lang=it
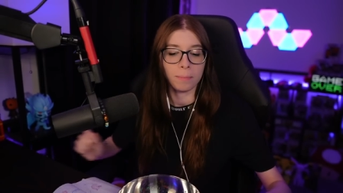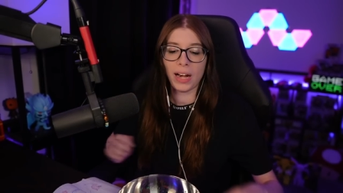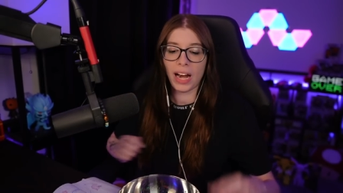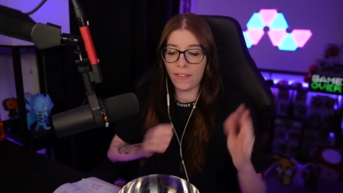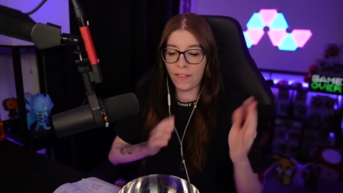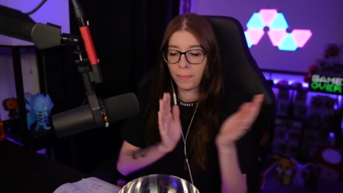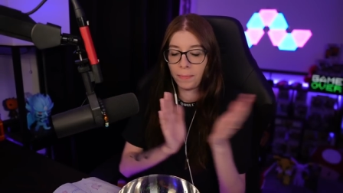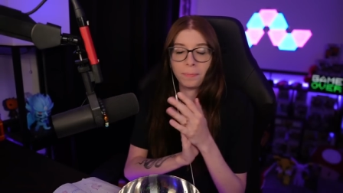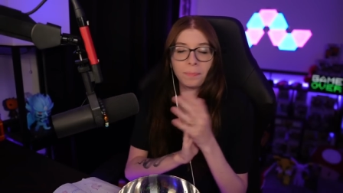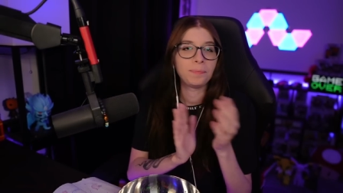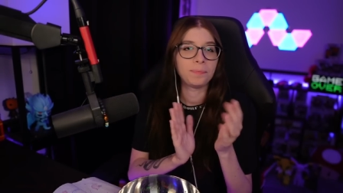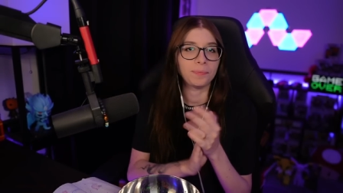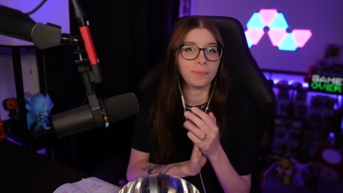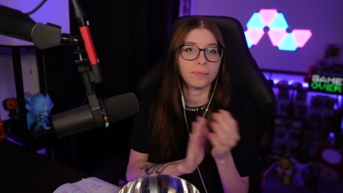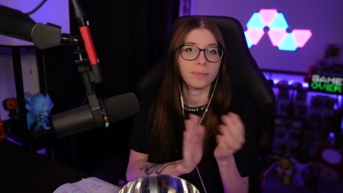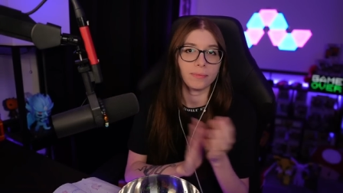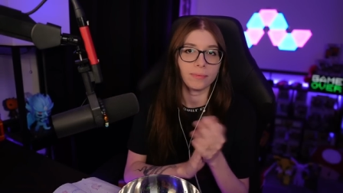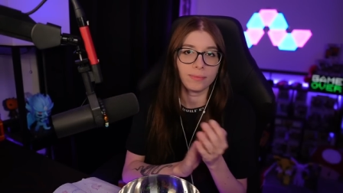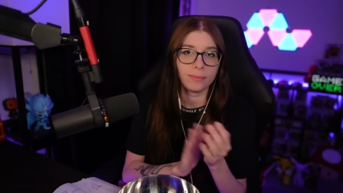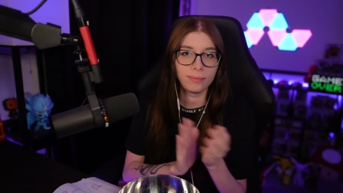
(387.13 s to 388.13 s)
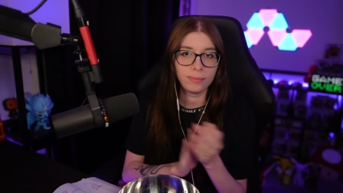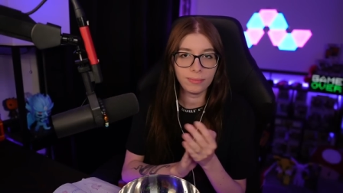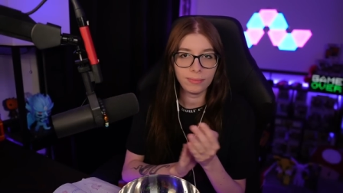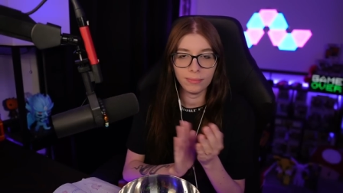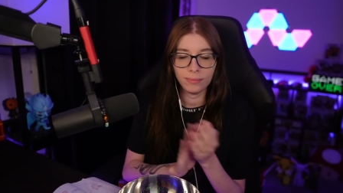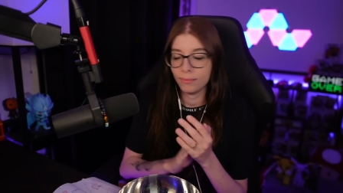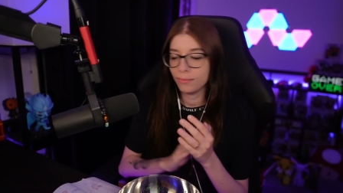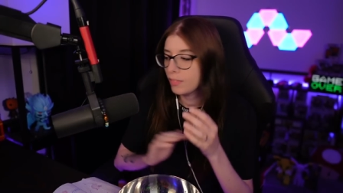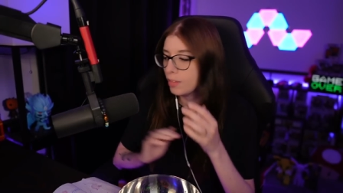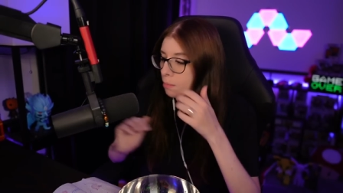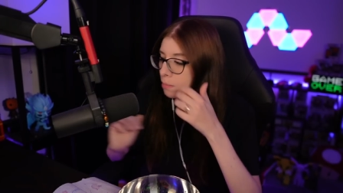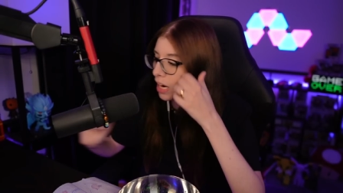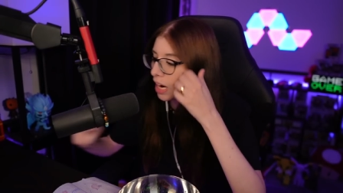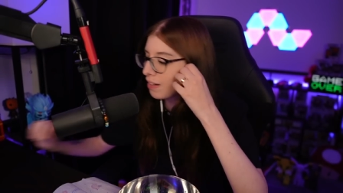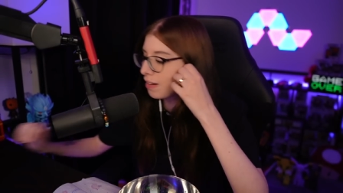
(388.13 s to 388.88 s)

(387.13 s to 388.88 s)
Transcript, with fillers: Brava. Brava